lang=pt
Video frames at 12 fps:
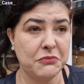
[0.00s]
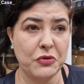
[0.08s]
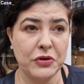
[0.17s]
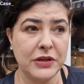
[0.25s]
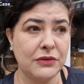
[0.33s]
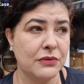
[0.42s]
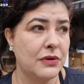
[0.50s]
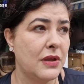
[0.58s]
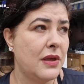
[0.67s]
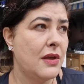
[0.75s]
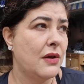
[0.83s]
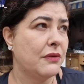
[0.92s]

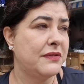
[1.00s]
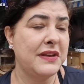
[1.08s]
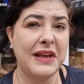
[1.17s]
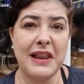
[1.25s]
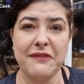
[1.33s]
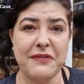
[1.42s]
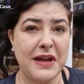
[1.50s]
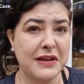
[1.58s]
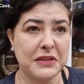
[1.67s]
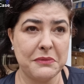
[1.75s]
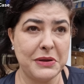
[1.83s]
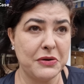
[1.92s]
muito torcida
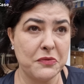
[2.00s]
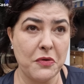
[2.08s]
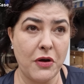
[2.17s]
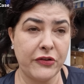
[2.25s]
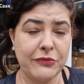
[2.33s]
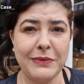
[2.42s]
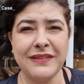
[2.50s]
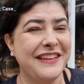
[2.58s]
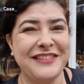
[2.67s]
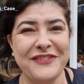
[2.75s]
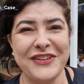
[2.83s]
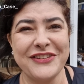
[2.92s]
lavaca também não gosto mas
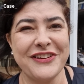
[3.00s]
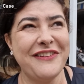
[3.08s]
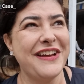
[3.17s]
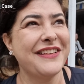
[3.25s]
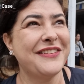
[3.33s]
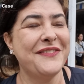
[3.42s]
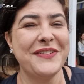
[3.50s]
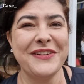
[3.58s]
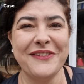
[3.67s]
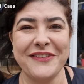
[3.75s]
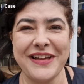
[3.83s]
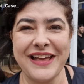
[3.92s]
esse vídeo não é sobre
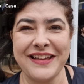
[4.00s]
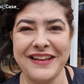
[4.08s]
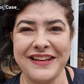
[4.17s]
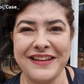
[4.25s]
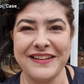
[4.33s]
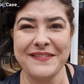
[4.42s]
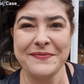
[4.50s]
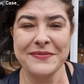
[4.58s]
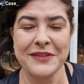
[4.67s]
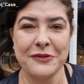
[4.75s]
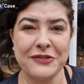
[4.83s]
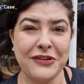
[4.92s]
o, a,
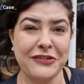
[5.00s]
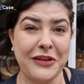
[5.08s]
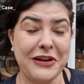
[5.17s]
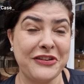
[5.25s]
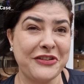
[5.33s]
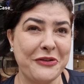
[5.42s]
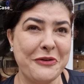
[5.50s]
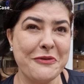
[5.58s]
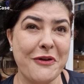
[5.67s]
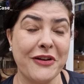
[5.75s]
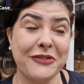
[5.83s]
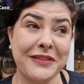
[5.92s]
os restaurantes que eu não
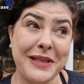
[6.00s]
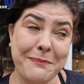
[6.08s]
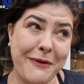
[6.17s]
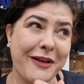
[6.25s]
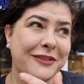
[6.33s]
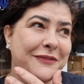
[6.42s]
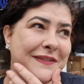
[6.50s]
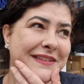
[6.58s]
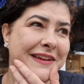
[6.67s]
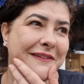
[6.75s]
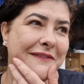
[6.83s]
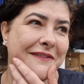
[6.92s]
gosto. Até posso
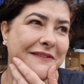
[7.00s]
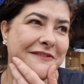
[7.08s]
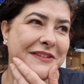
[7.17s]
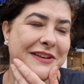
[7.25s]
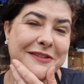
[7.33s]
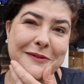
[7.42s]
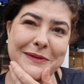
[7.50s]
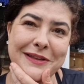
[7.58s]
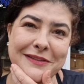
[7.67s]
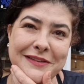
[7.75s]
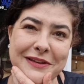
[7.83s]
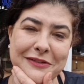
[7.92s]
fazer um, um, vídeo sobre
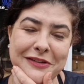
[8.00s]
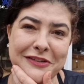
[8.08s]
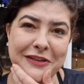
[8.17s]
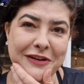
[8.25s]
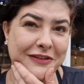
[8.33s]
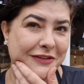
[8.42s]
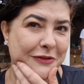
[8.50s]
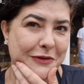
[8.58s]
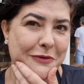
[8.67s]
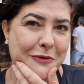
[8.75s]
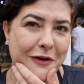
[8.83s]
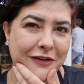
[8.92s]
isso, né? Os restaurantes que eu
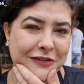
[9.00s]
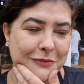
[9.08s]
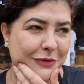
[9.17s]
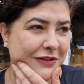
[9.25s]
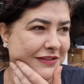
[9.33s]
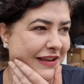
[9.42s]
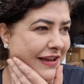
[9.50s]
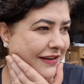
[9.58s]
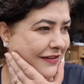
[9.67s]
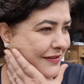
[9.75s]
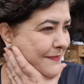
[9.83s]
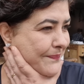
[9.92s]
não gosto em Buenos
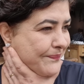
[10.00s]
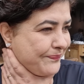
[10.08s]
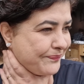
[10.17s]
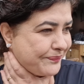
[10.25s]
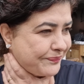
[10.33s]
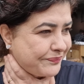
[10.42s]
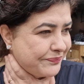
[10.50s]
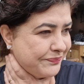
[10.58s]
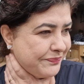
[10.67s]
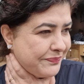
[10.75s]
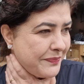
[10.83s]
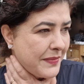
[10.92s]
Aires.
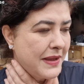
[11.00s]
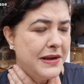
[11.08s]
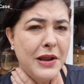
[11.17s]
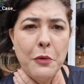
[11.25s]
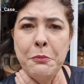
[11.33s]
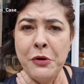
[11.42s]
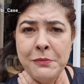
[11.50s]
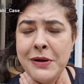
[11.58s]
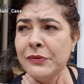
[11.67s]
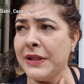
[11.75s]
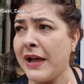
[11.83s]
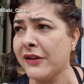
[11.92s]
Não por
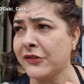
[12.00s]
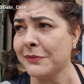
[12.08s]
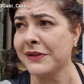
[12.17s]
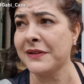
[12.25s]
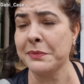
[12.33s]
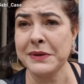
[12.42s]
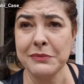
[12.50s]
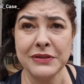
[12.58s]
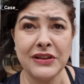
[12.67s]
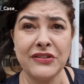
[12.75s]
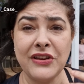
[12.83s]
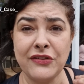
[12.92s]
maldade, mas é porque
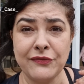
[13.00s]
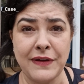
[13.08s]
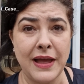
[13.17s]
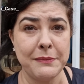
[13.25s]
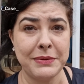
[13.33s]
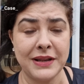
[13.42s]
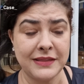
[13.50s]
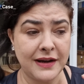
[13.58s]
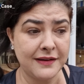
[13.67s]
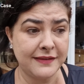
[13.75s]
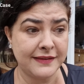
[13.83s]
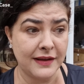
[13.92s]
muita gente vai pela
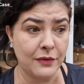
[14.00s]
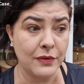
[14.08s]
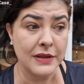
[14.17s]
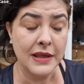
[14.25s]
tradição.